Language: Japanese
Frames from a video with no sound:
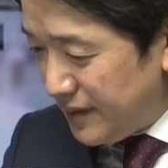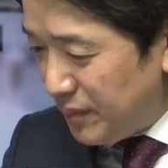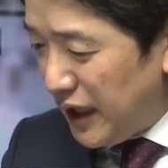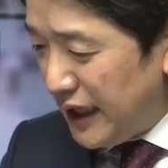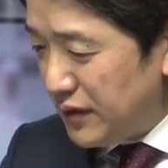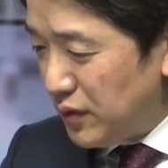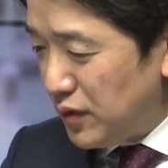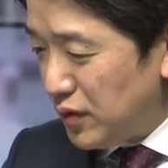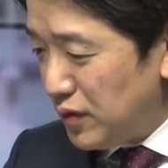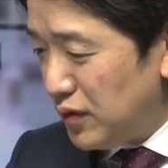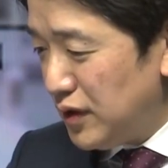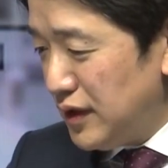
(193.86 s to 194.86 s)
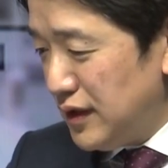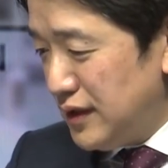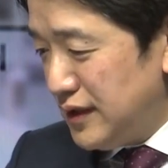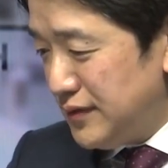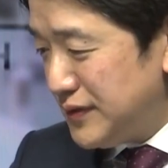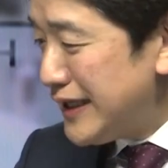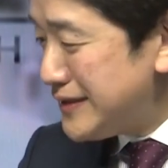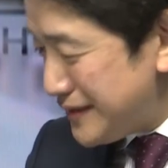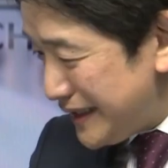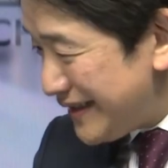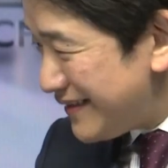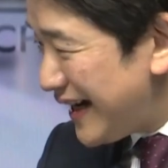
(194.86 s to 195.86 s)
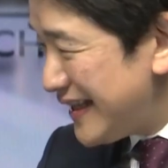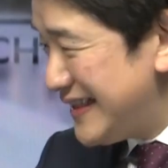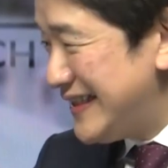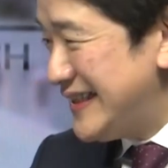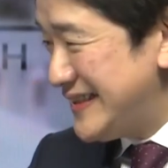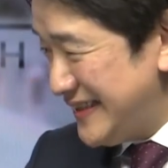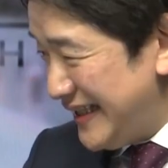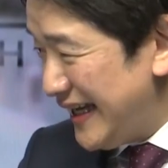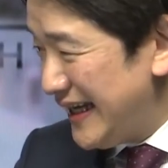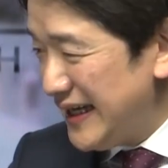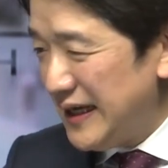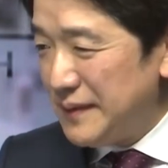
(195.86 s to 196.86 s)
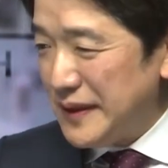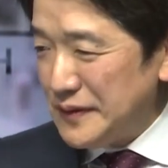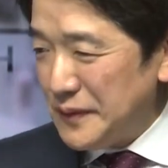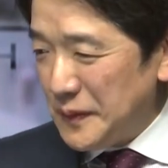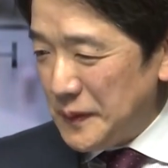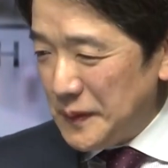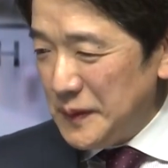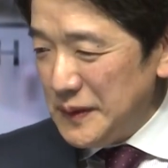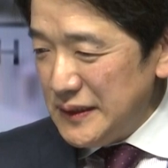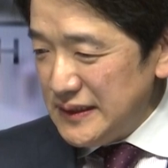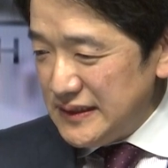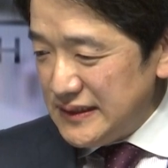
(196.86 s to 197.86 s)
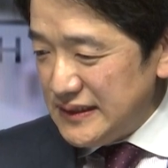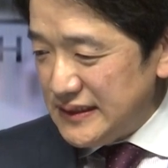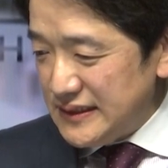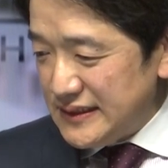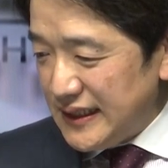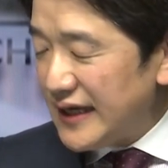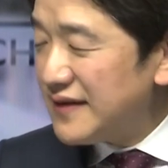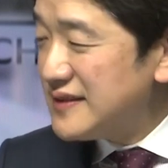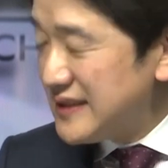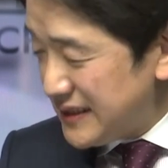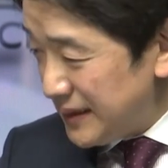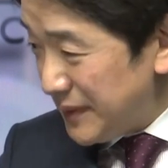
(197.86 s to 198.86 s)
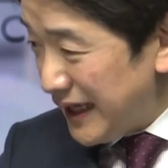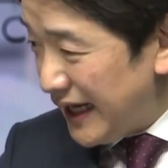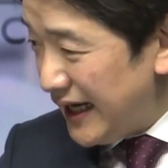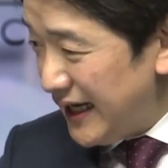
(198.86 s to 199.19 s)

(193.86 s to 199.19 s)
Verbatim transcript: まああの2つ理由があってですね、えいやあの代表者様が、